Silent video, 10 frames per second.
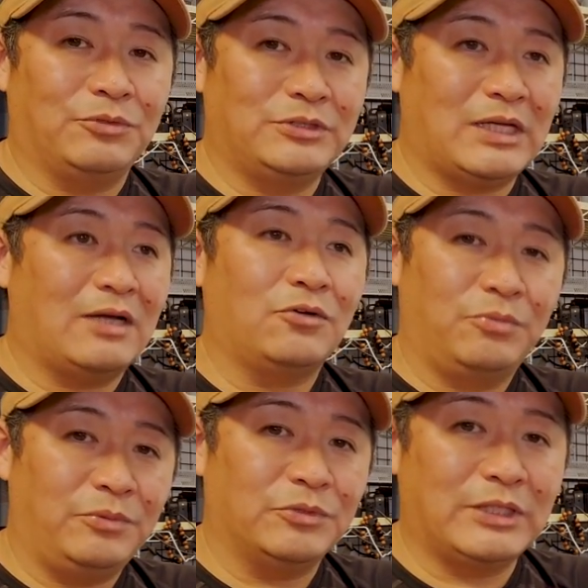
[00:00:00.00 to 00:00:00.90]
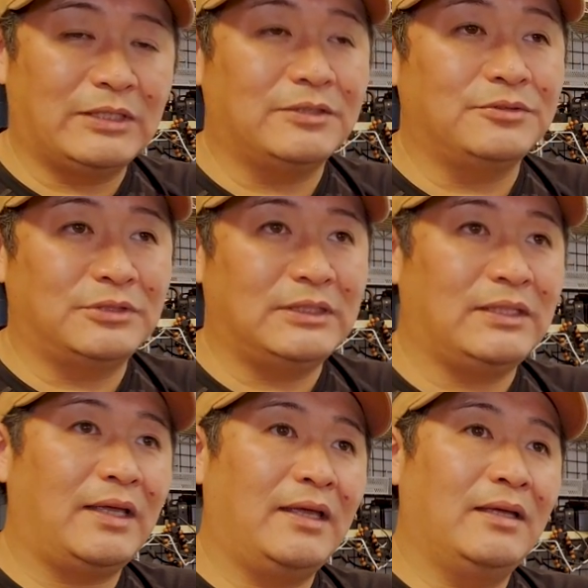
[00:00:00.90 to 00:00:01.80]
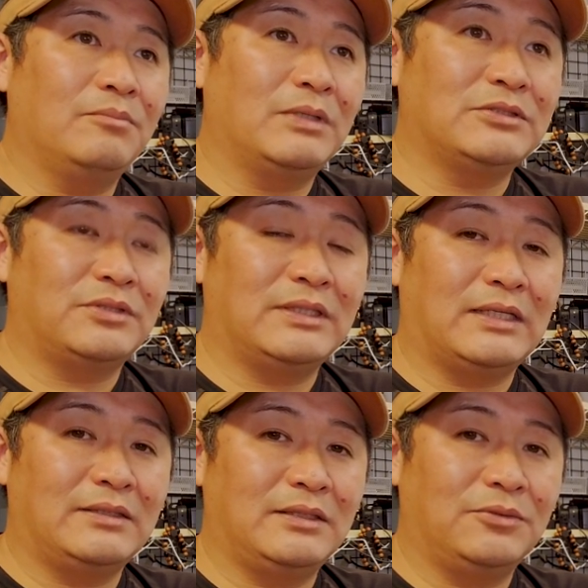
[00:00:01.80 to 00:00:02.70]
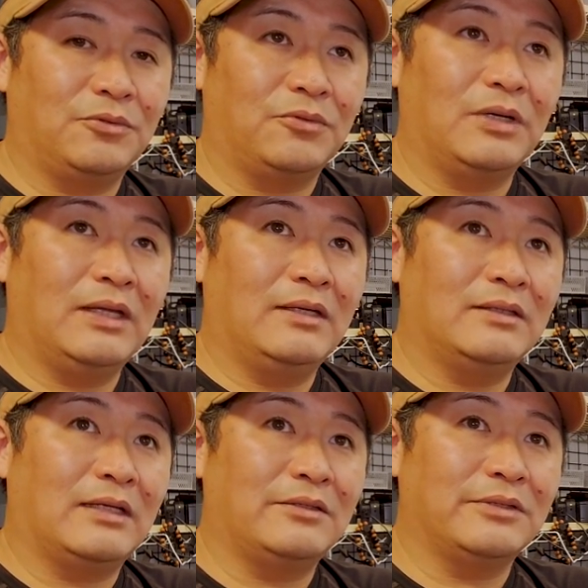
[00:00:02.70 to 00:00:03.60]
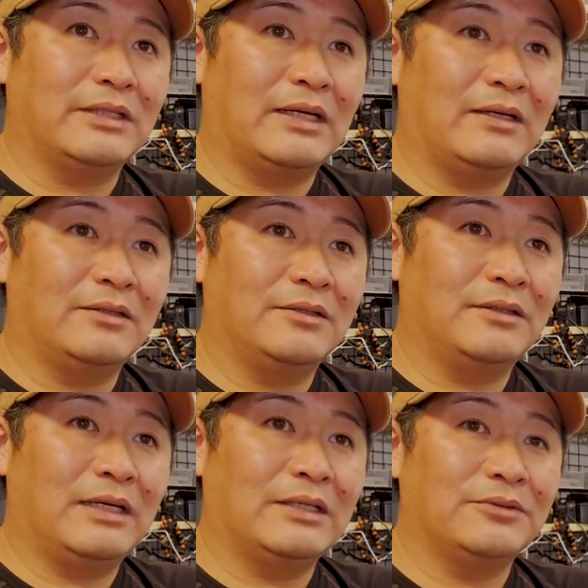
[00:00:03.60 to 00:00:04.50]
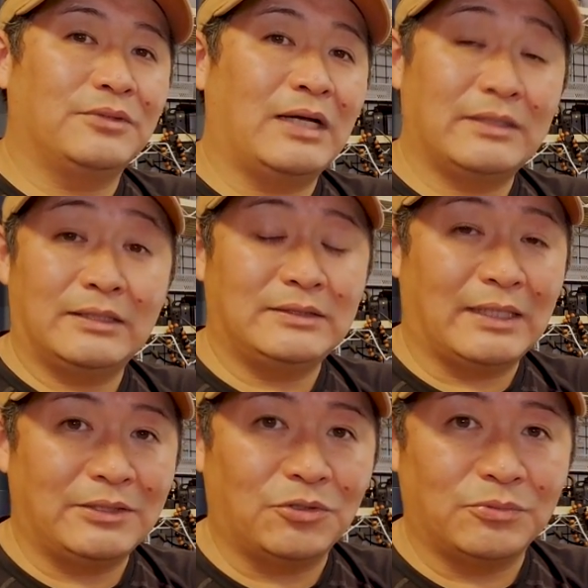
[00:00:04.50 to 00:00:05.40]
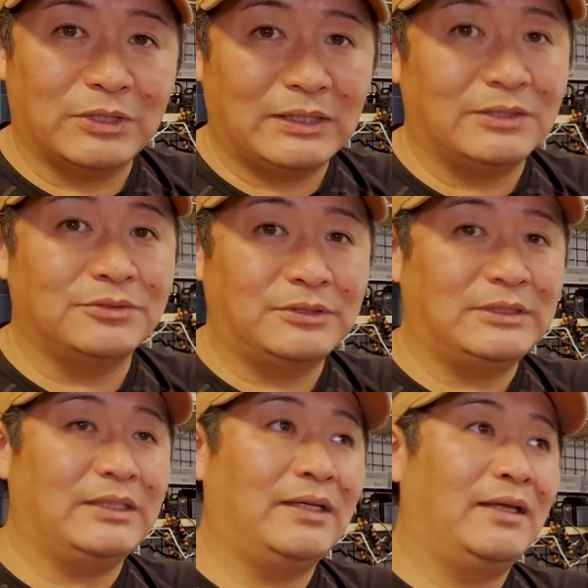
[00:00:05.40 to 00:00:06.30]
持ち運びもできるし、まあ、それなりにこう、なんていうかな、あの、安定した飛行もできるし、